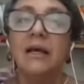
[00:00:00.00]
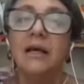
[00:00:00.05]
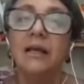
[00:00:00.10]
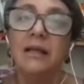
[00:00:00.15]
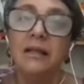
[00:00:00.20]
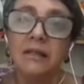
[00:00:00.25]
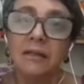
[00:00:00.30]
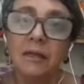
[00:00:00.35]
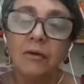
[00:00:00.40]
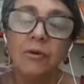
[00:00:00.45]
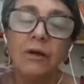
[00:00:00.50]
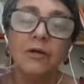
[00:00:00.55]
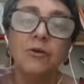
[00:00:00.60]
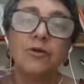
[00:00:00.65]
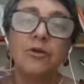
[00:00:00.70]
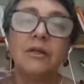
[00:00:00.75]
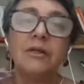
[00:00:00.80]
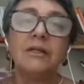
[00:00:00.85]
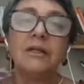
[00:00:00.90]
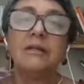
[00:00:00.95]
Então
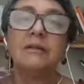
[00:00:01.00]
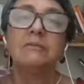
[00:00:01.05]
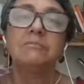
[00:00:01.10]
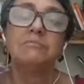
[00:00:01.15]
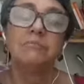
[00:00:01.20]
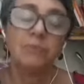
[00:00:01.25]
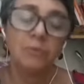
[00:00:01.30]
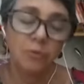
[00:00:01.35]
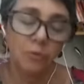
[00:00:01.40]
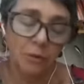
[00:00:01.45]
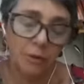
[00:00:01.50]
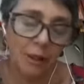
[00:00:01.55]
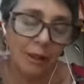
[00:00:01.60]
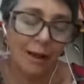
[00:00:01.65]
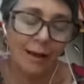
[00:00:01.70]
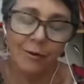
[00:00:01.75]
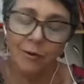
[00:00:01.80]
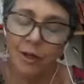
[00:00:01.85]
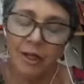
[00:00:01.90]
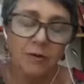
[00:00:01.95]
acho que
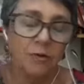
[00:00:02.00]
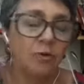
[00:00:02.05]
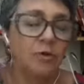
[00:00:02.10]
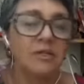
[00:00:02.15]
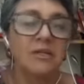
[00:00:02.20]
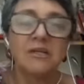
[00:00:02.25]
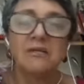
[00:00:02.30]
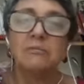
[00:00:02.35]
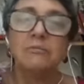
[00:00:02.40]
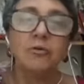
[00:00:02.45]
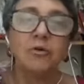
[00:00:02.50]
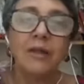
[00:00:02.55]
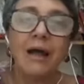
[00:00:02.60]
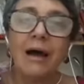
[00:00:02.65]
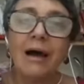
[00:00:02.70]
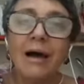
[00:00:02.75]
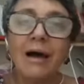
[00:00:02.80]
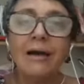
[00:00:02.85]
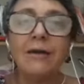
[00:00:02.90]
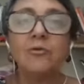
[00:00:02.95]
claro que as coisas
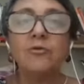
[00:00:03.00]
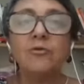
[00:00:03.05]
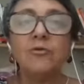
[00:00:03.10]
mudaram,